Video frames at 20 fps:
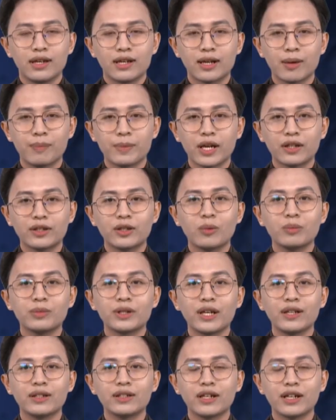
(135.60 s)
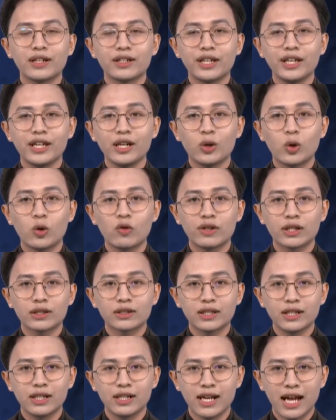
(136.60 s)
Cập nhật thông tin thời tiết khu
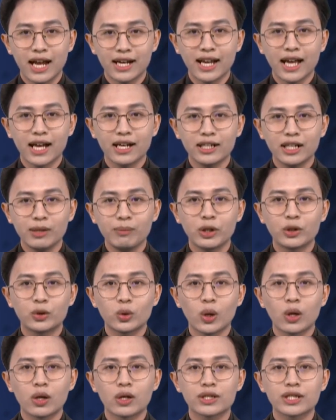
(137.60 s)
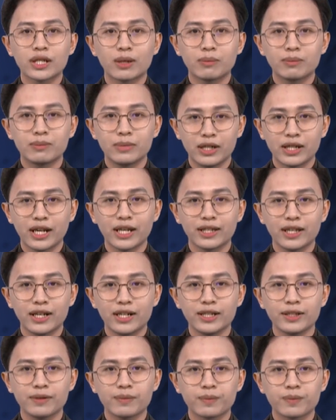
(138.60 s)
vực từ Đà Nẵng đến Bình Thuận trong 10 ngày
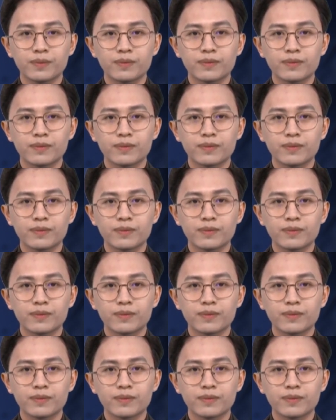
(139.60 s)
tới.